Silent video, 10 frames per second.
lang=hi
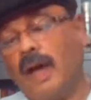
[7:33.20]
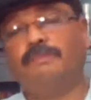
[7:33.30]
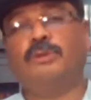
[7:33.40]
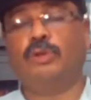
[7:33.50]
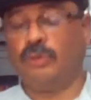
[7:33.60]

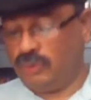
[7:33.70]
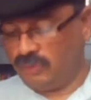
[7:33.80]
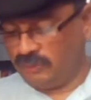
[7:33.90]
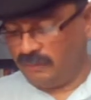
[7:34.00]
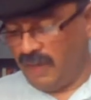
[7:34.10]
अब तो
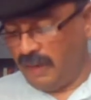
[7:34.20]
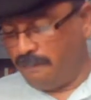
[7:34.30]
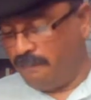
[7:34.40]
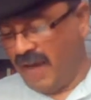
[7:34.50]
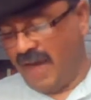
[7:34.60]

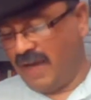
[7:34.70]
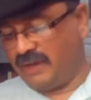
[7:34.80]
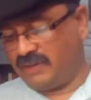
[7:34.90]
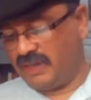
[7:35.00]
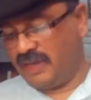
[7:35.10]

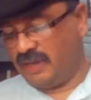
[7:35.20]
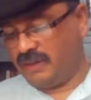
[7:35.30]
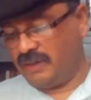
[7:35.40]
बाहर से